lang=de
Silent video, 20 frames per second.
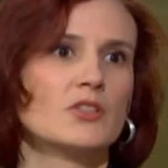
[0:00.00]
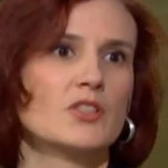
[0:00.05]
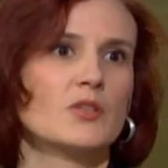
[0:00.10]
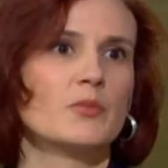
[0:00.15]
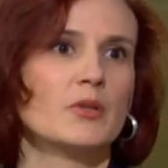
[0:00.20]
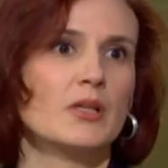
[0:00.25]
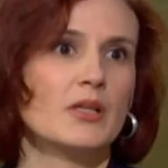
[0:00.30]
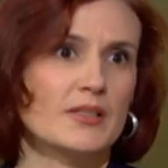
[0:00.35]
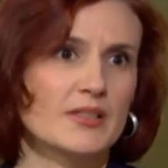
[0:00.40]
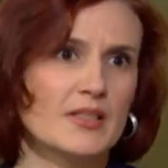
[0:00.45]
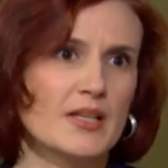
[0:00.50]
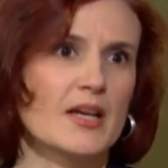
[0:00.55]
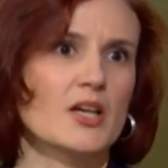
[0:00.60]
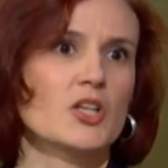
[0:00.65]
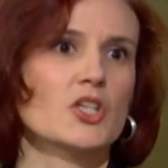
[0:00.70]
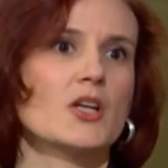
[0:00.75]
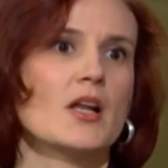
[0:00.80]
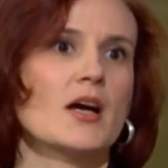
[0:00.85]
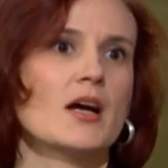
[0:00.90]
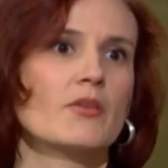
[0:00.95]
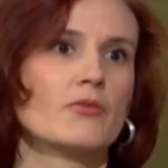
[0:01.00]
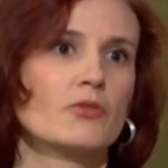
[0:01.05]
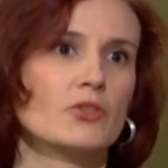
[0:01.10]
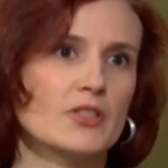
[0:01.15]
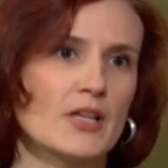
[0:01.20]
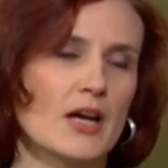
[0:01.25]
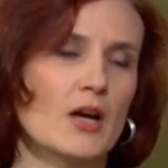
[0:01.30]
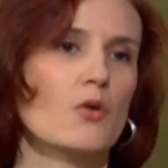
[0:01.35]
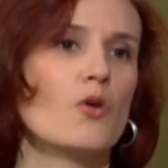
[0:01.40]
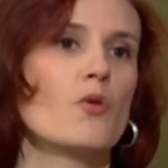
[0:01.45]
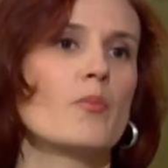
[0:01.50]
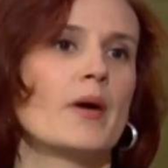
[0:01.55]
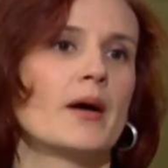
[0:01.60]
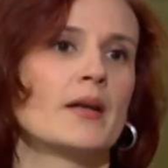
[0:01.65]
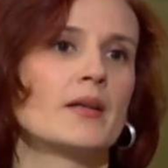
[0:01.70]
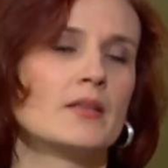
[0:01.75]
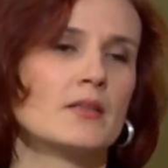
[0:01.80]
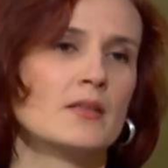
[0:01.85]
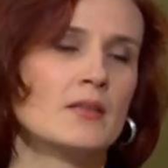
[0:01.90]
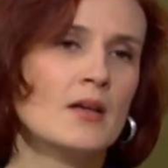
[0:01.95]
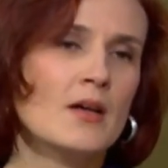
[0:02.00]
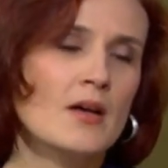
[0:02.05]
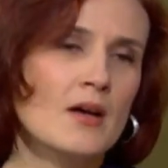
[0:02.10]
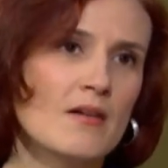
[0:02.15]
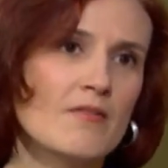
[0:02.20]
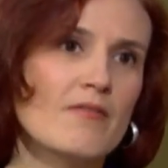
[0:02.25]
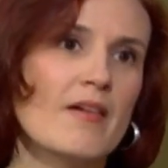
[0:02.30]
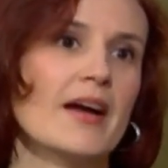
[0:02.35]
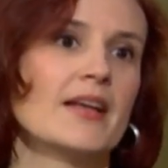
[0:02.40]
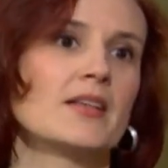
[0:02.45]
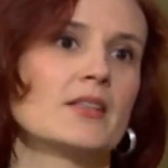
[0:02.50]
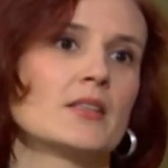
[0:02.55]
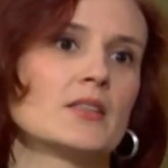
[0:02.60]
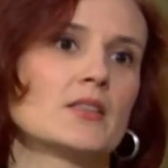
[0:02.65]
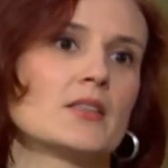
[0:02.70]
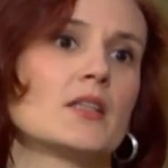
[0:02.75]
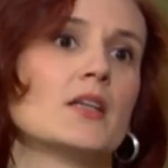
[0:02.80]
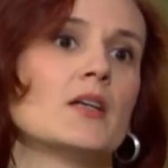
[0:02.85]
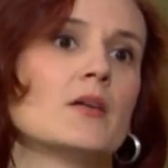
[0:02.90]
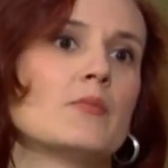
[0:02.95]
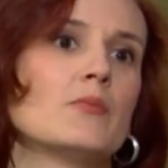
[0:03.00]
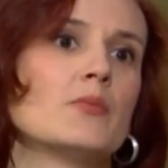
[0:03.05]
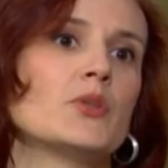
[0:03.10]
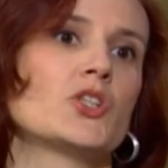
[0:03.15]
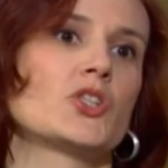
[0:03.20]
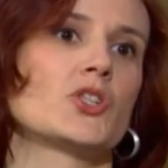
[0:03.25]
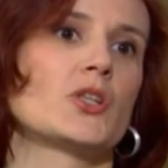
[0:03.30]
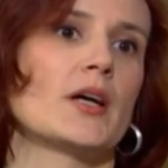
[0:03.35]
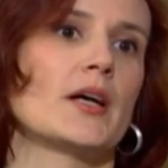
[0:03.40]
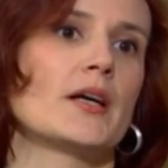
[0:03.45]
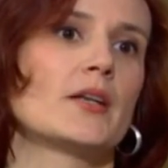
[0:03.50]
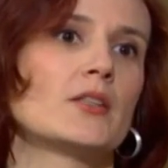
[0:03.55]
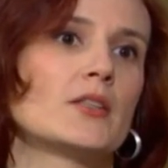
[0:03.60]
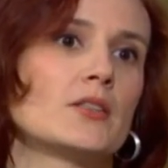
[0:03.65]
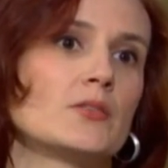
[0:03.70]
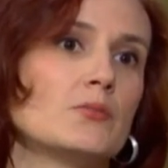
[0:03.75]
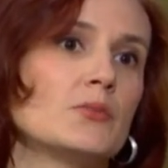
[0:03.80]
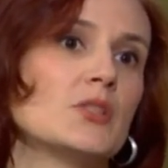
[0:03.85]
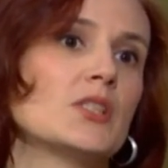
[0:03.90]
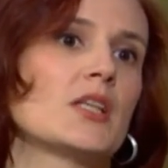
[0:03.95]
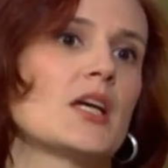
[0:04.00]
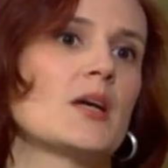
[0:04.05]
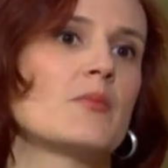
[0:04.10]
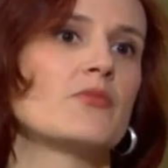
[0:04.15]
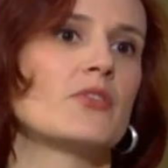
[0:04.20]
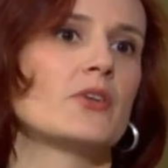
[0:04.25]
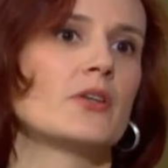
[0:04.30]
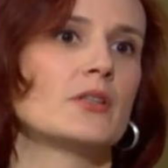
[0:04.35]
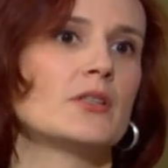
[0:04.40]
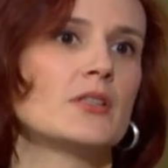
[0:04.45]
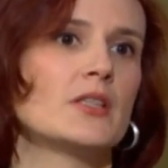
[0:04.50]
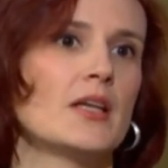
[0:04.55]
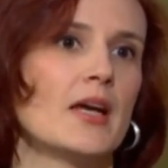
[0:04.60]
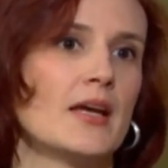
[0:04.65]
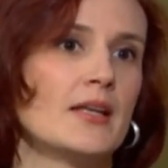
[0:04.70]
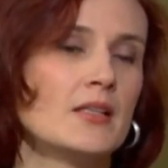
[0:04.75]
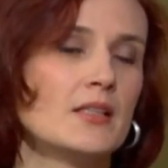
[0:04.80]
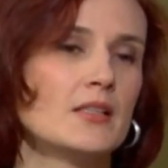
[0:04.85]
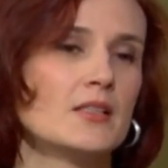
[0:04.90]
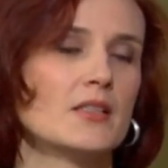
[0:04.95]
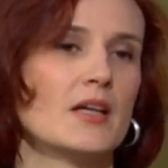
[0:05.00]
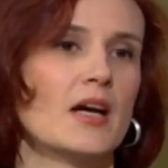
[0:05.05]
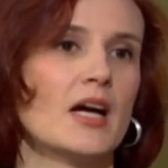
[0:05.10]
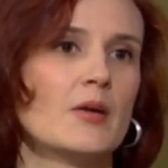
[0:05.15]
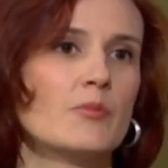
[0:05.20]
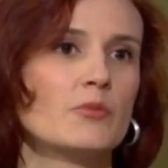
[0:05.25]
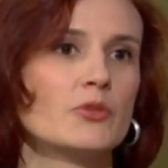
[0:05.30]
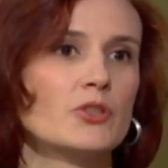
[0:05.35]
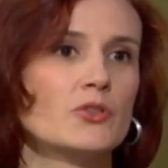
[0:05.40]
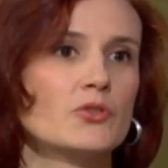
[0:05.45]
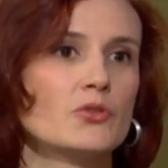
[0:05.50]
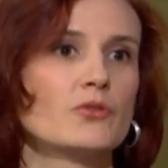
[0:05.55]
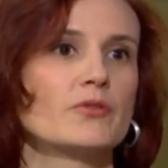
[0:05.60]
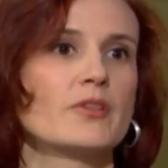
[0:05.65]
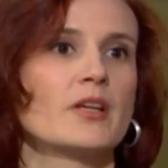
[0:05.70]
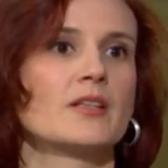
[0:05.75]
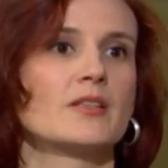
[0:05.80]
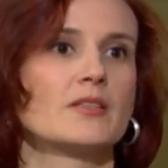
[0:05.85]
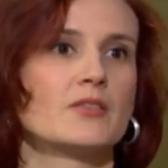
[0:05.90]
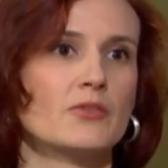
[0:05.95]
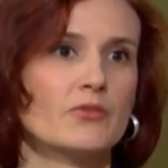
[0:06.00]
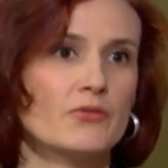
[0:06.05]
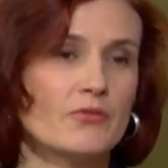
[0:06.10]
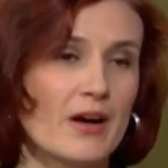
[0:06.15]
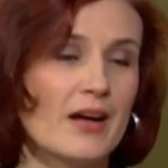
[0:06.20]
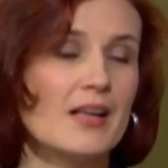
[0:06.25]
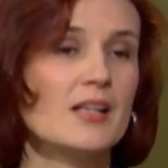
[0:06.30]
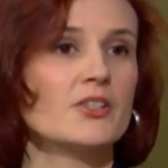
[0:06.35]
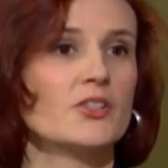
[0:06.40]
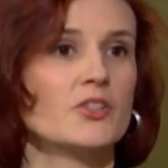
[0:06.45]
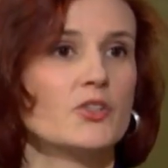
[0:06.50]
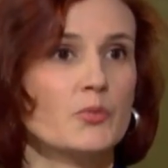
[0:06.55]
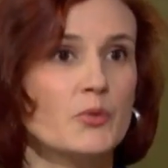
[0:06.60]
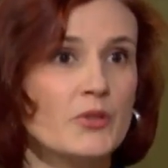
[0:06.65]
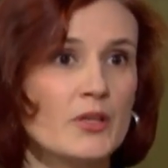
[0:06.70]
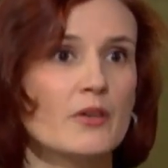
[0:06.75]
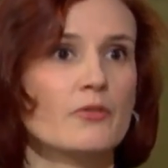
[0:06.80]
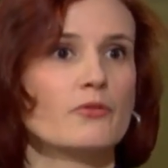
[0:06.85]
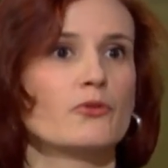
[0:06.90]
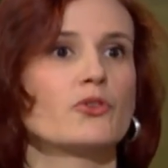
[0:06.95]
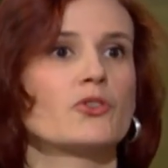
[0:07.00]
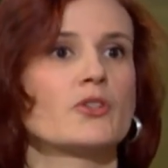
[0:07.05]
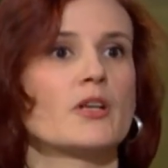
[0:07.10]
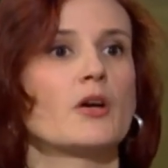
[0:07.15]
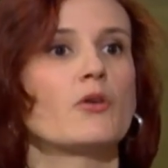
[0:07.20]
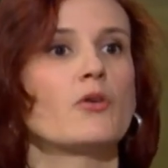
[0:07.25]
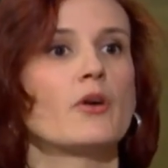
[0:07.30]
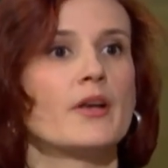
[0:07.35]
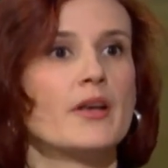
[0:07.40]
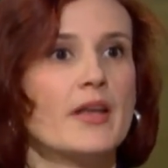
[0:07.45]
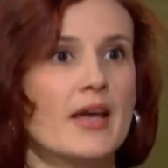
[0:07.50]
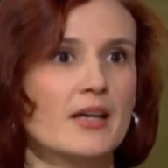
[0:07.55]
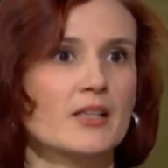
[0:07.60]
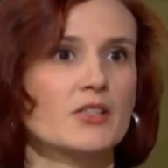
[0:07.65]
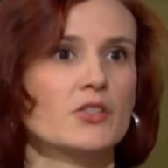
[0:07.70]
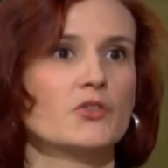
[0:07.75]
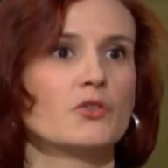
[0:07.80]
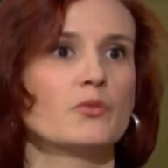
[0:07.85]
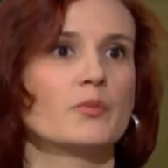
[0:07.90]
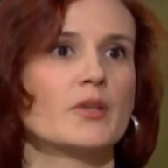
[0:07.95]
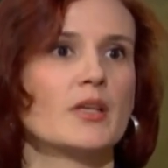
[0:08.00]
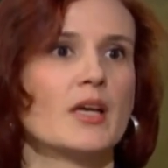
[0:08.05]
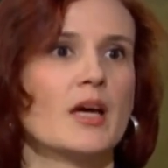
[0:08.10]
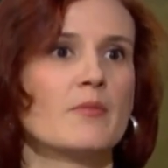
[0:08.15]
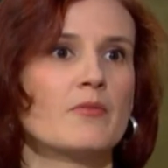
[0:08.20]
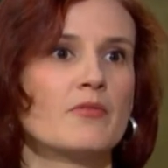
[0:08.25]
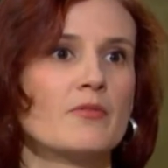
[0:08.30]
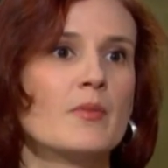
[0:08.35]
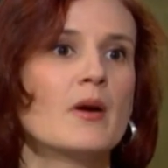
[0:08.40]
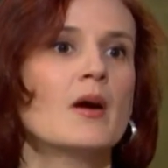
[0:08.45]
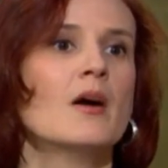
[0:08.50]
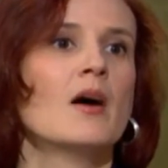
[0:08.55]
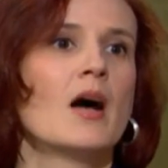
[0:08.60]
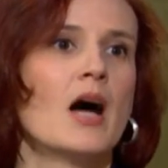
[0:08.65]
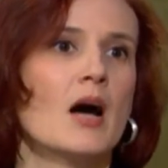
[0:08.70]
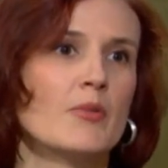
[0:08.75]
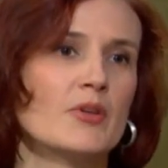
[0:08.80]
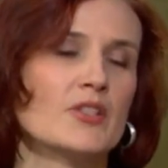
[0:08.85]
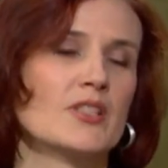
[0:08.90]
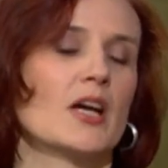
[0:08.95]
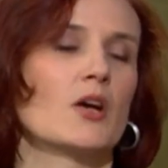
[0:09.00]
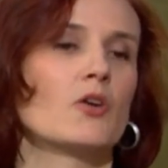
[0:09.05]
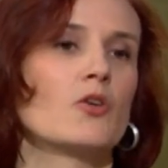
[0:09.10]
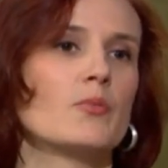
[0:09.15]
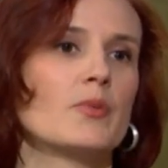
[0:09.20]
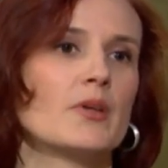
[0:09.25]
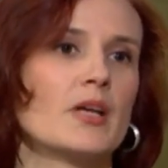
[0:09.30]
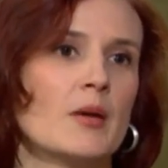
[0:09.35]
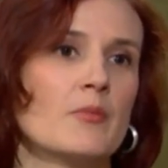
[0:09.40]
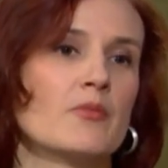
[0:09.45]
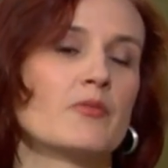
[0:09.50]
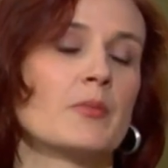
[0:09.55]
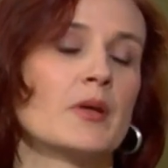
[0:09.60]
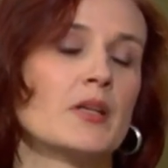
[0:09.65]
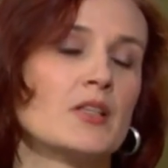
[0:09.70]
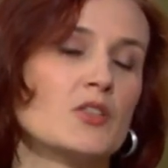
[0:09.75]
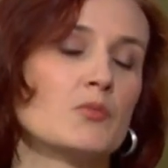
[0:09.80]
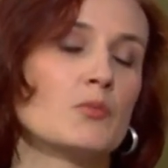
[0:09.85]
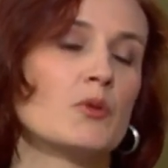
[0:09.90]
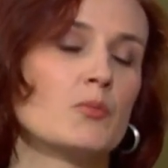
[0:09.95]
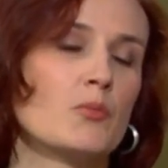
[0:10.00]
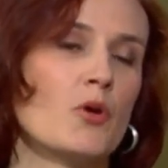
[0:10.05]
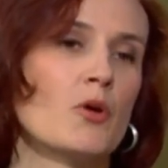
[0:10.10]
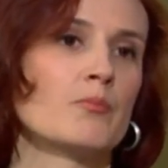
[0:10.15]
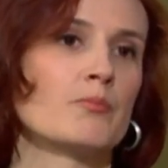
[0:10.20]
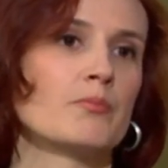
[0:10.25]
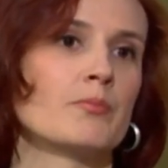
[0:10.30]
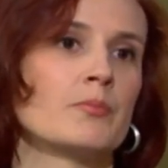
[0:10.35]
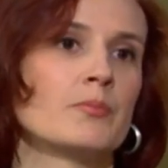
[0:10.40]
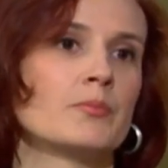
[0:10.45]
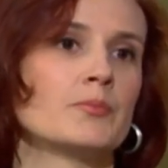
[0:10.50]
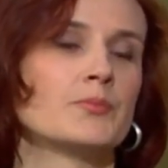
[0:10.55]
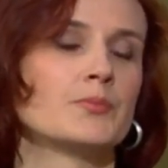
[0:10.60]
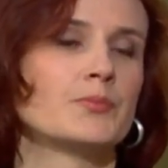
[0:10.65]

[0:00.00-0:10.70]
und dieser Militärschlag wird Terrorbanden weitere äh, Mitstreiter und Mitkämpfer in die Hände treiben. Und insofern ist es falsch. Ich bin dafür, Terror energisch zu bekämpfen, aber Terror bekämpft man nicht mit Bomben.